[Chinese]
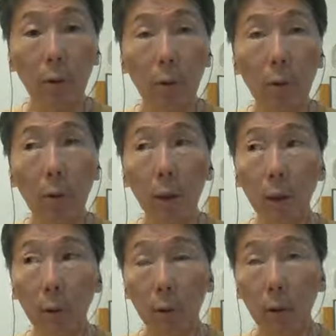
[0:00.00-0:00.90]

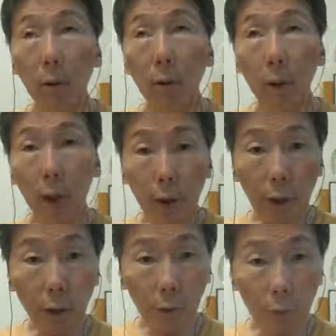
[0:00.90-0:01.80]
我一
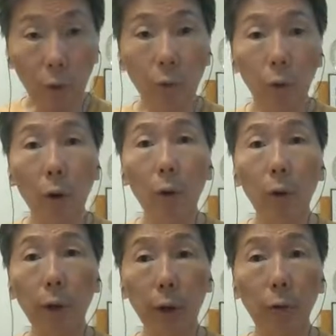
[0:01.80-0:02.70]
定几乎都
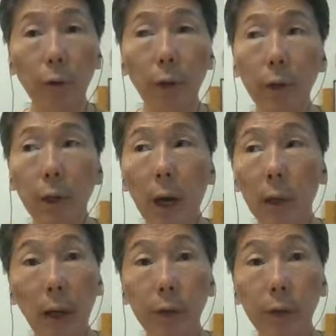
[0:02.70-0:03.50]
会小睡一下，